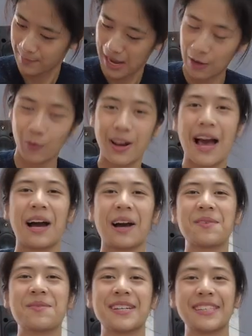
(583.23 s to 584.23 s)
ซาโลล่า
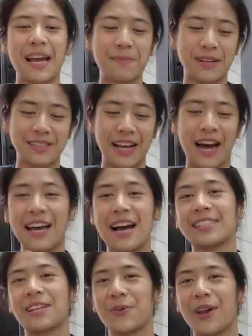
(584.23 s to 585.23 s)
เข้ามาใส่เป็นซา
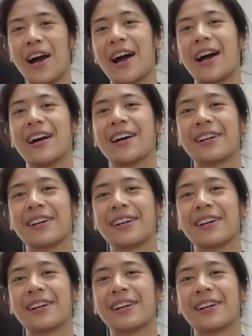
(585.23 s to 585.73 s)
ร่าซาโลล่า